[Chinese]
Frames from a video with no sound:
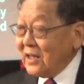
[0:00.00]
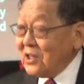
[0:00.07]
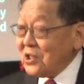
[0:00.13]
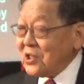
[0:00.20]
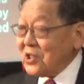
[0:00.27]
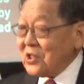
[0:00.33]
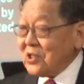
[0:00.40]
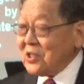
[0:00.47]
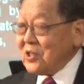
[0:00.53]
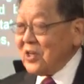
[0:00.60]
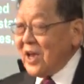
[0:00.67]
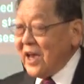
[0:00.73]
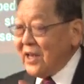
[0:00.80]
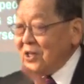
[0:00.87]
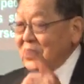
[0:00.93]

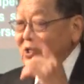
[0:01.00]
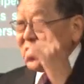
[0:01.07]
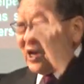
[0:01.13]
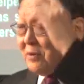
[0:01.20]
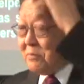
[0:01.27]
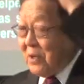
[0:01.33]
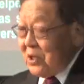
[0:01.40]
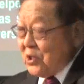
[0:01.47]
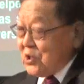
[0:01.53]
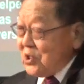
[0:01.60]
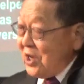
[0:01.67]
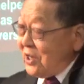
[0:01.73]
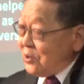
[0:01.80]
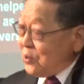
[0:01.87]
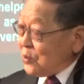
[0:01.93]
先贤们
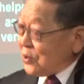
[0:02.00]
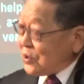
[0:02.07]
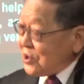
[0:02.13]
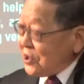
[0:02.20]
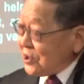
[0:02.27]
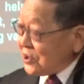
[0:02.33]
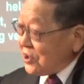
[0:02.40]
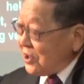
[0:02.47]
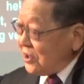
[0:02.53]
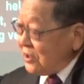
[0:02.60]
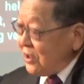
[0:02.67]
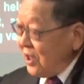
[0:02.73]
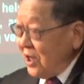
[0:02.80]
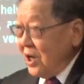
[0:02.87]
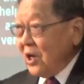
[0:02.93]
坚固的信
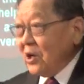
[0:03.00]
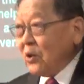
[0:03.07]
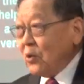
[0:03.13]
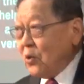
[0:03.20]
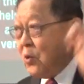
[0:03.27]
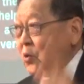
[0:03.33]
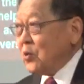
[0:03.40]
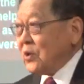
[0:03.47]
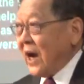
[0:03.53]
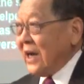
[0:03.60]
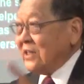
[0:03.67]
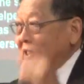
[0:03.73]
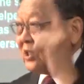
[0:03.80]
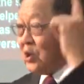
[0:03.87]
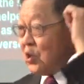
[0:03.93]
心，固
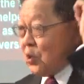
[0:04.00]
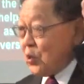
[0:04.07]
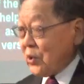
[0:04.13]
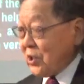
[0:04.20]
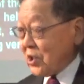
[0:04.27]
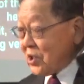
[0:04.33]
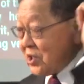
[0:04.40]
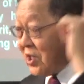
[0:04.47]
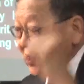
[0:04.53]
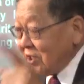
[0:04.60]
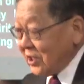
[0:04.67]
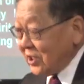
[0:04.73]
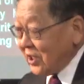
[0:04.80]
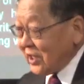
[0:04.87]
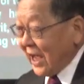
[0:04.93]
然是出于圣
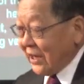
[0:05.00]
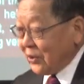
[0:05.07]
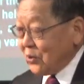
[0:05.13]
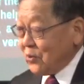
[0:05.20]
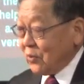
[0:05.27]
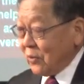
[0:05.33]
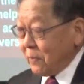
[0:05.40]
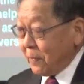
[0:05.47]
灵的感动。